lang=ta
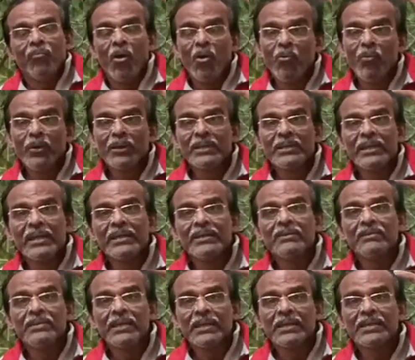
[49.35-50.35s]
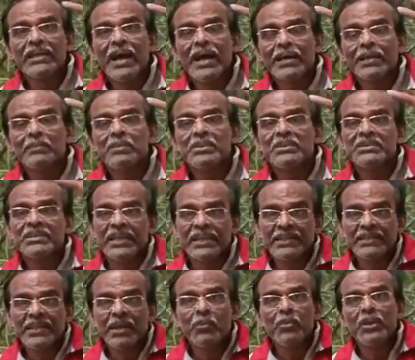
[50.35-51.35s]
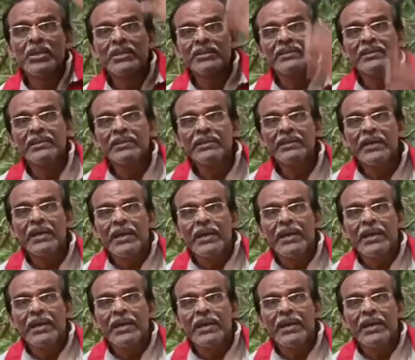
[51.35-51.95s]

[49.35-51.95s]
ஒவ்வொரு கிளையும் எங்கே ஆரம்பித்து எங்கே முடியுது